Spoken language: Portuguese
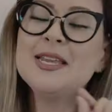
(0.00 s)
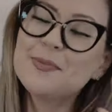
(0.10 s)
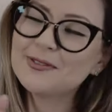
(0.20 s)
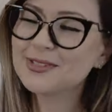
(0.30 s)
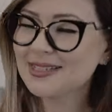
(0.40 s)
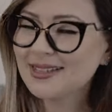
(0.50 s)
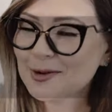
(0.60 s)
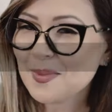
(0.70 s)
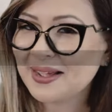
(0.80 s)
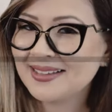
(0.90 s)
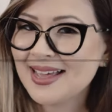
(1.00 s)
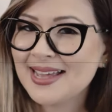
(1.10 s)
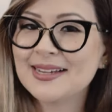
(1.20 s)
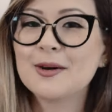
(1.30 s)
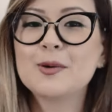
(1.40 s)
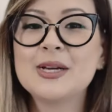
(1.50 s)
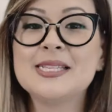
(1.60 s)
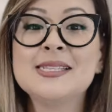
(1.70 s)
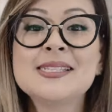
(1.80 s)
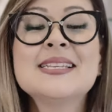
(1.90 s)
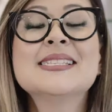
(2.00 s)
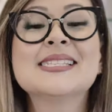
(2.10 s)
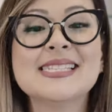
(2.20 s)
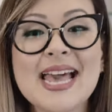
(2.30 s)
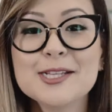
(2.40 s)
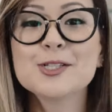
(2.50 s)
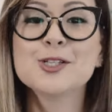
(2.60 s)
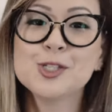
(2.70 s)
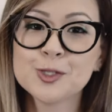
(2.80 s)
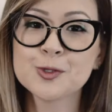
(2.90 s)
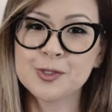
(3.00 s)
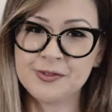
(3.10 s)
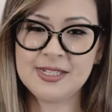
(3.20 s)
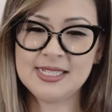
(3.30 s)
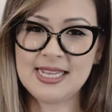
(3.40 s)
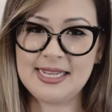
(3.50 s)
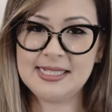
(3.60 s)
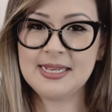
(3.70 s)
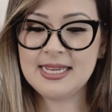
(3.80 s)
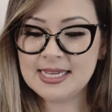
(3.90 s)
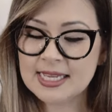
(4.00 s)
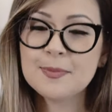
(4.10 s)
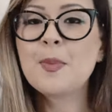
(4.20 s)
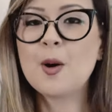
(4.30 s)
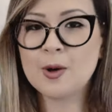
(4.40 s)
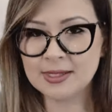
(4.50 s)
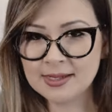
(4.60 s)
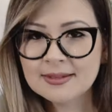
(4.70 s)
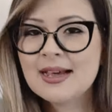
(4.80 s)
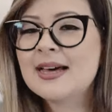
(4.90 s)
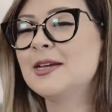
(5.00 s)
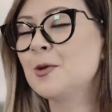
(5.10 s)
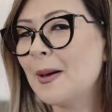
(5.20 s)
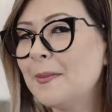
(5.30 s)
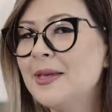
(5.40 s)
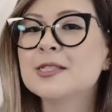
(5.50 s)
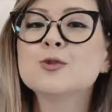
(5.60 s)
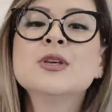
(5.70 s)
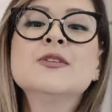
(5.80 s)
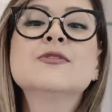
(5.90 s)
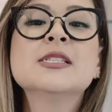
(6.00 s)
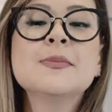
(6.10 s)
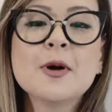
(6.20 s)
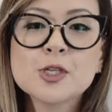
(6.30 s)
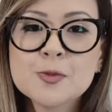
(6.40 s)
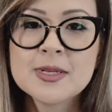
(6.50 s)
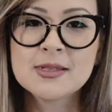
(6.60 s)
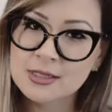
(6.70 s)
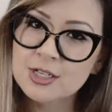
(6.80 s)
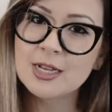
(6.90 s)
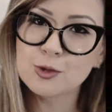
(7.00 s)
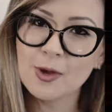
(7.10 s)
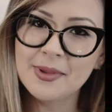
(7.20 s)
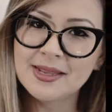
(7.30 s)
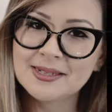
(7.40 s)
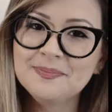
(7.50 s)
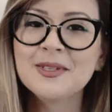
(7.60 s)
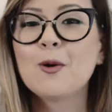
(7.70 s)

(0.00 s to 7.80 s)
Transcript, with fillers: E para você ter uma ideia, existem sete estilos universais que podem dar aí uma pista do que, que você pode presentear a sua amiga.